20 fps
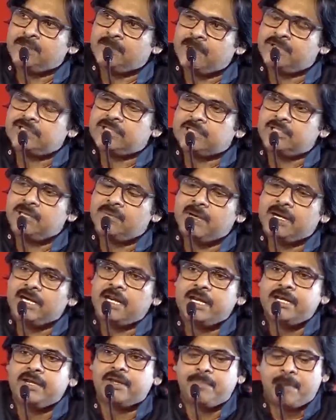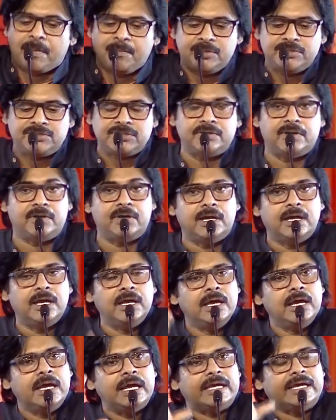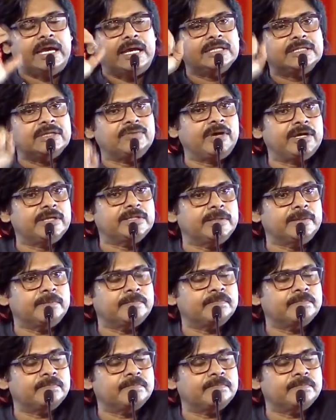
మన చంద్రమండలానికి పంపించిన ఘనత వారిది